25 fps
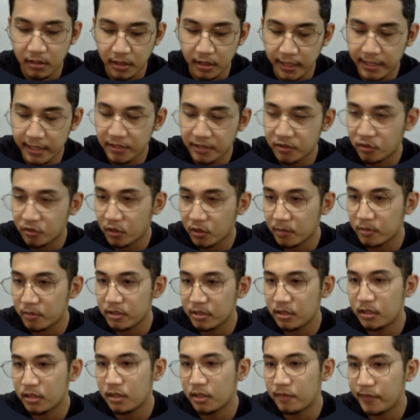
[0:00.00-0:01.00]
and store mo
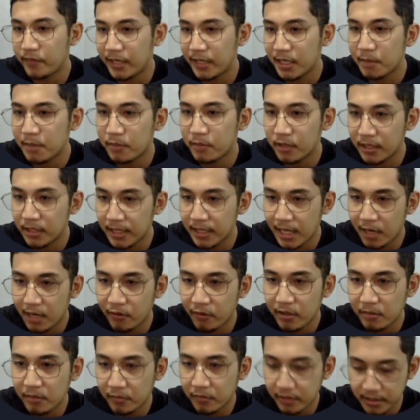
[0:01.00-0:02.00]
sa another variable, ang
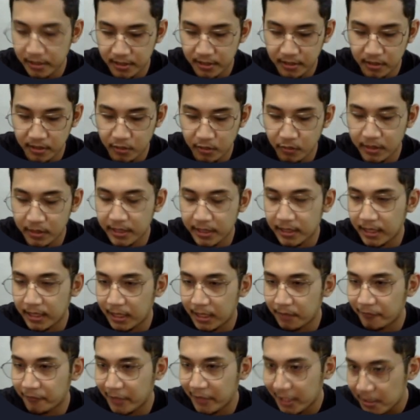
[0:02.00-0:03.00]
gagawin mo is you will
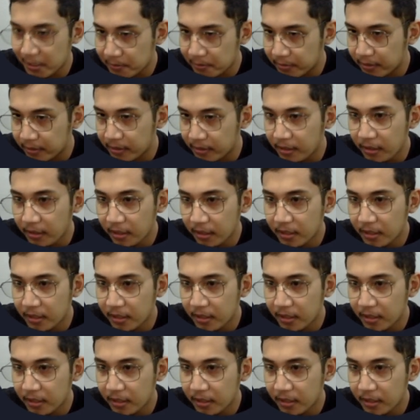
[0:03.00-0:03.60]
declare a variable